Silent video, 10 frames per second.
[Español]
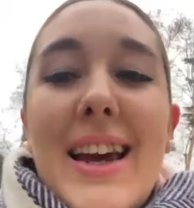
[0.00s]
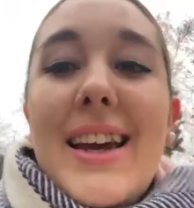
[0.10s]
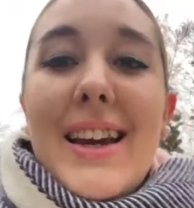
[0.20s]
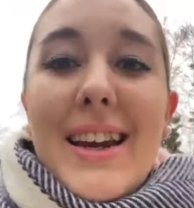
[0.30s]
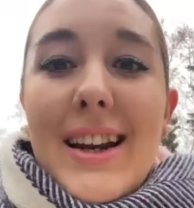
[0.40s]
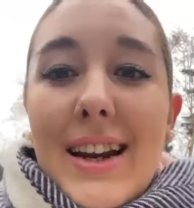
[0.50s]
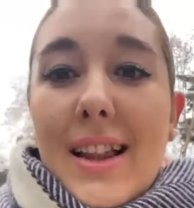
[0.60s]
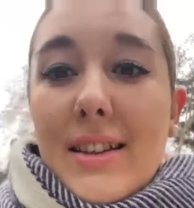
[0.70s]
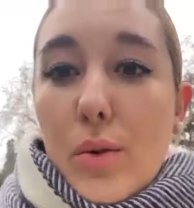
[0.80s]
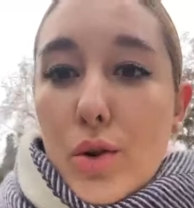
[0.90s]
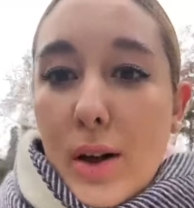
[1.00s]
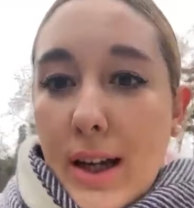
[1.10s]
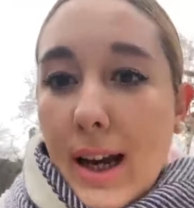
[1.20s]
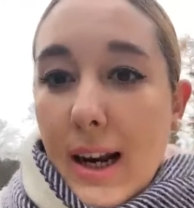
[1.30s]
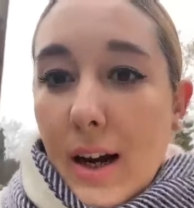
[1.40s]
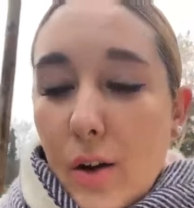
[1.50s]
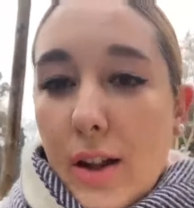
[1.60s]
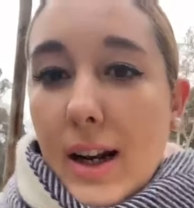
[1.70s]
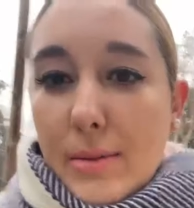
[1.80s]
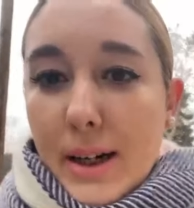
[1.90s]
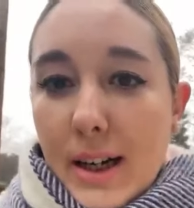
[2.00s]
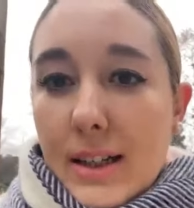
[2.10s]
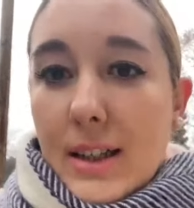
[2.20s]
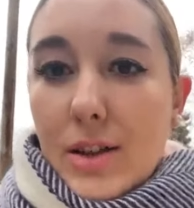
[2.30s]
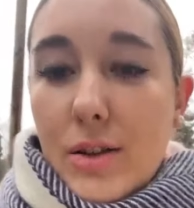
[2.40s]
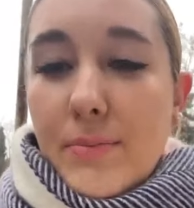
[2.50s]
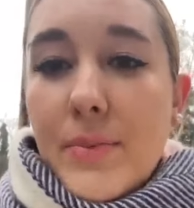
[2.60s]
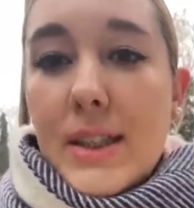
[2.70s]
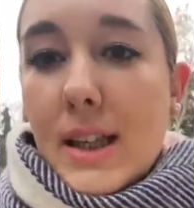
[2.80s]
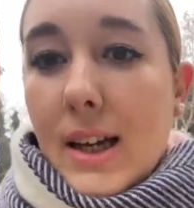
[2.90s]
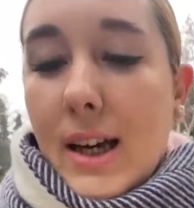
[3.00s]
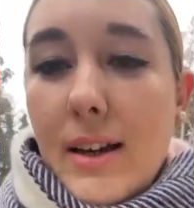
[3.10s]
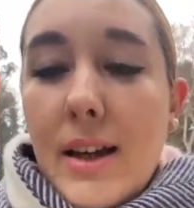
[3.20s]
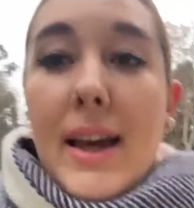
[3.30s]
Y nada, está justo ahí el lago de las barcas y eso, que de ahí.